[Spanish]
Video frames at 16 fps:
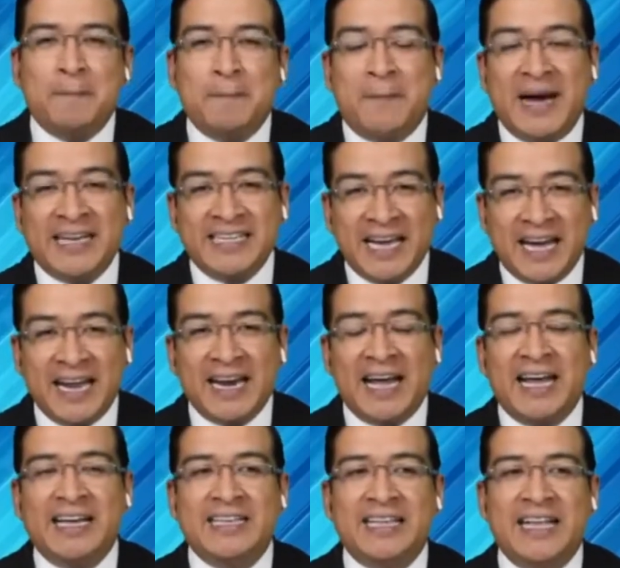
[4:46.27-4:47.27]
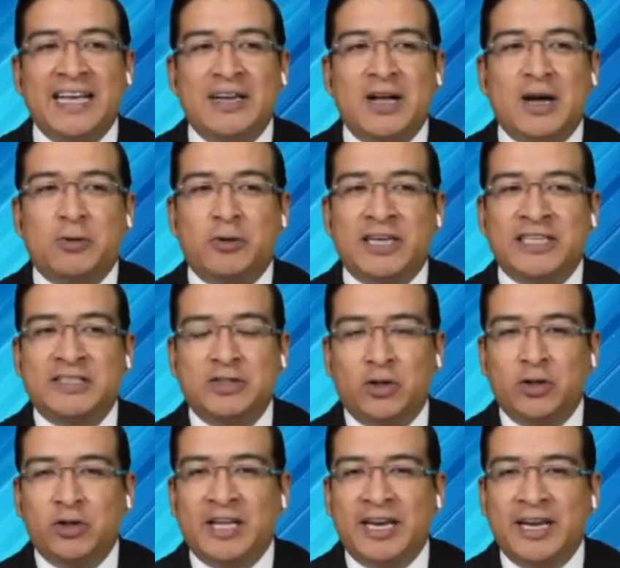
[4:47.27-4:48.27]
Mañana es la
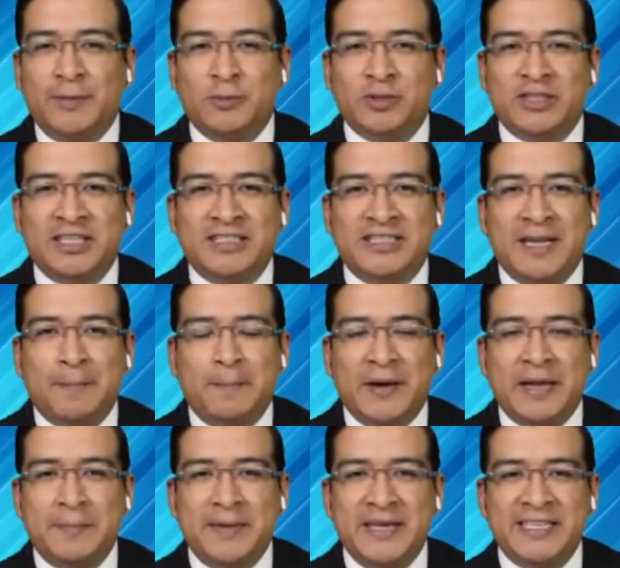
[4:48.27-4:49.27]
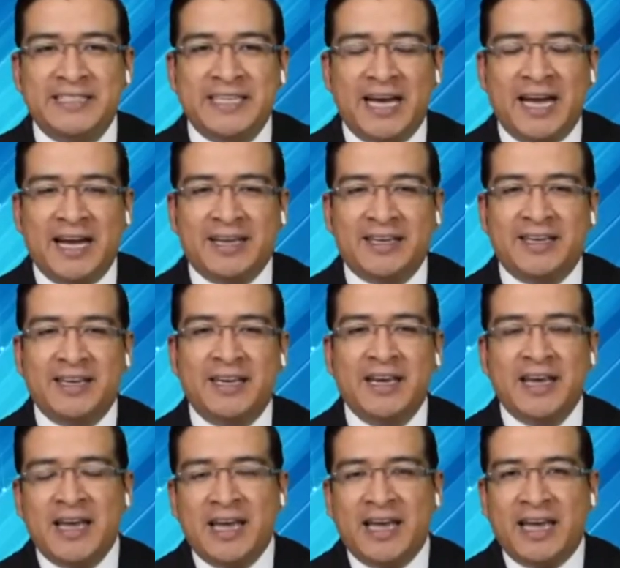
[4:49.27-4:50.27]
inauguración, tenemos esta primicia
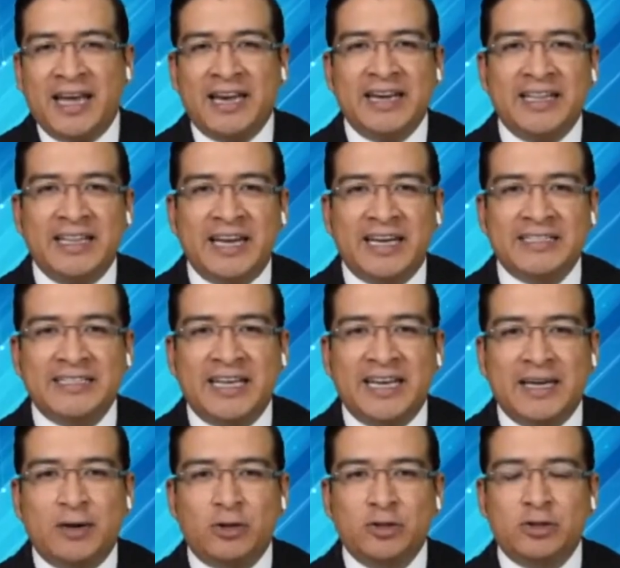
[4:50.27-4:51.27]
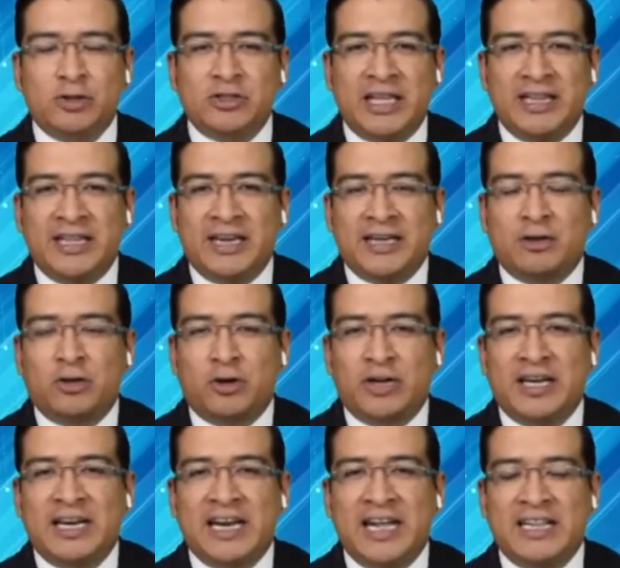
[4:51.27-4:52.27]
aquí en ideas de negocios, el director
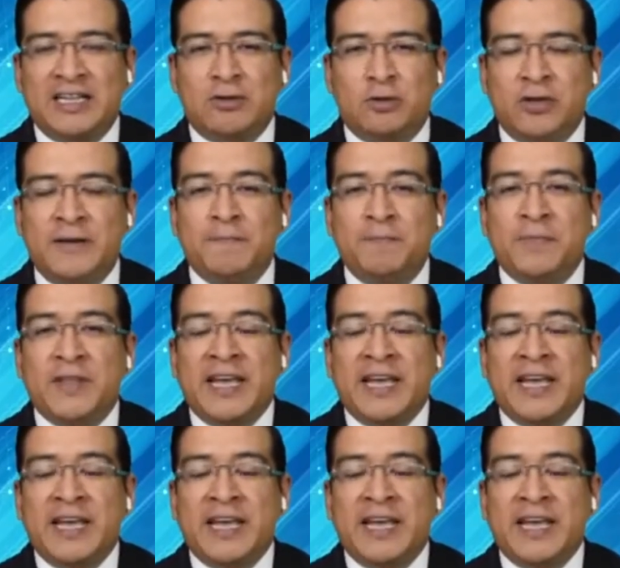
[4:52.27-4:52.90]
general de Turín,